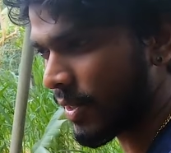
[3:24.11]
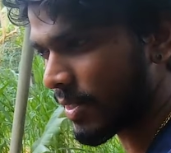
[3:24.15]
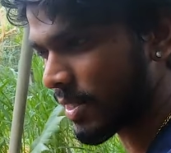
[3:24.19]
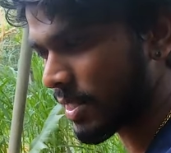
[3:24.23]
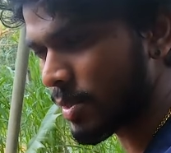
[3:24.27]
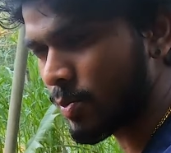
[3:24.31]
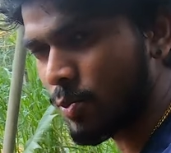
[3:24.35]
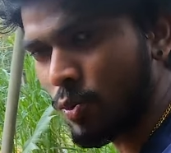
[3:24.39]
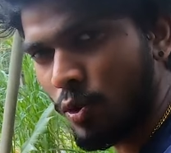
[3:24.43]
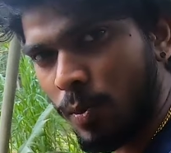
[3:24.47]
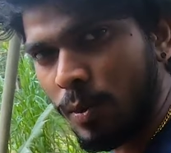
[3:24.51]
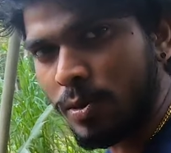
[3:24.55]

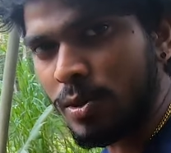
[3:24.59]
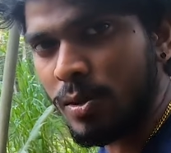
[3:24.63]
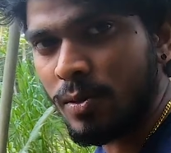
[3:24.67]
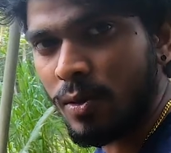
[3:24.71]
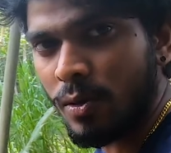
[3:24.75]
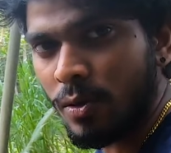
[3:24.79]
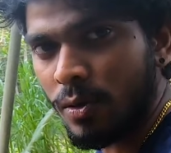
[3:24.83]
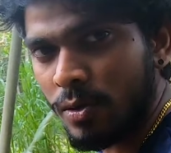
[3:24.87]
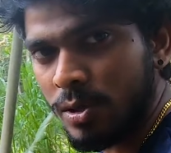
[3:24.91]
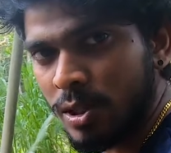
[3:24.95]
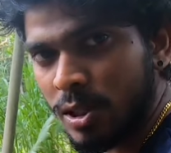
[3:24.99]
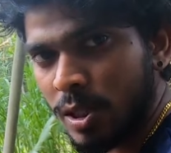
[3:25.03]
ஃபஸ்ட்டு மூவ் கொஞ்சம்
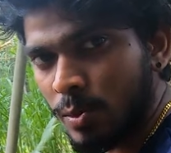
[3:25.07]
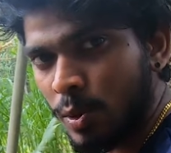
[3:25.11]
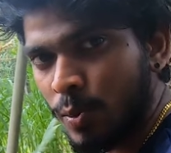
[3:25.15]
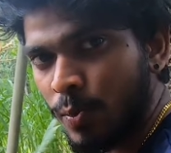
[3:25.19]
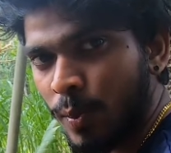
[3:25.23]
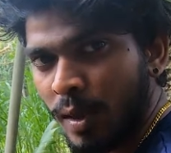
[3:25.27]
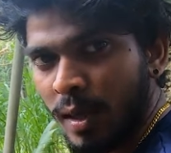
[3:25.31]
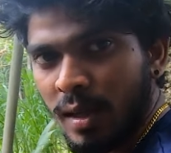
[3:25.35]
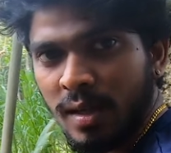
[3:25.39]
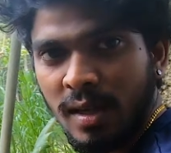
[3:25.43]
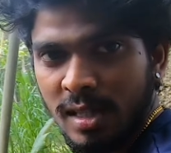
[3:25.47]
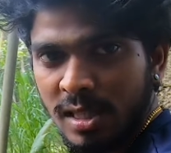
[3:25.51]
கொஞ்சம்
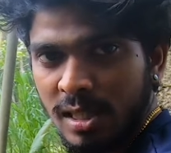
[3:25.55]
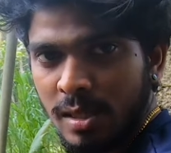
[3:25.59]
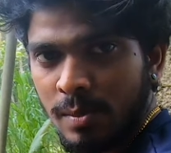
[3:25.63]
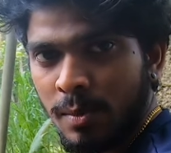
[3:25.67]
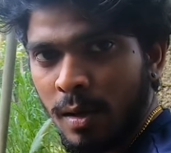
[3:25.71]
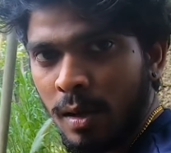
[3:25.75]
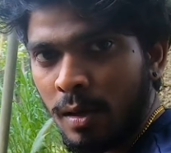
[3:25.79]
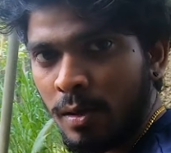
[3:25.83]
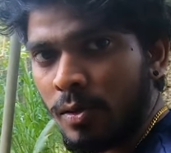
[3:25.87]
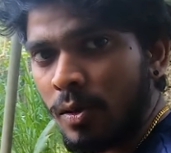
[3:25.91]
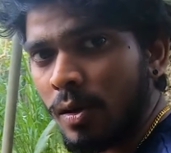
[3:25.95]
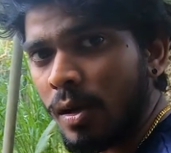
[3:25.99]
மூவ் பண்ணுறது
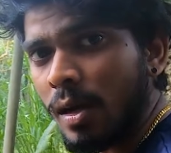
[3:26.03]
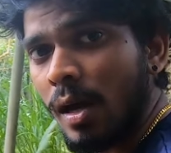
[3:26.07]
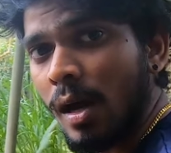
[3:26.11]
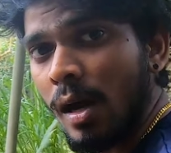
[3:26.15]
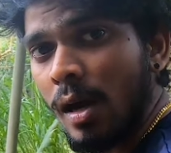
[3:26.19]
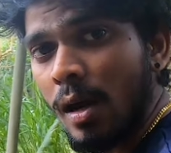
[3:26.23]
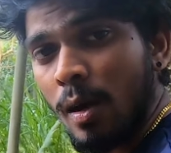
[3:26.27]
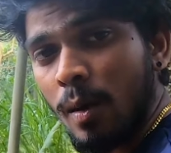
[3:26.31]
கஷ்டமாக இருக்கும்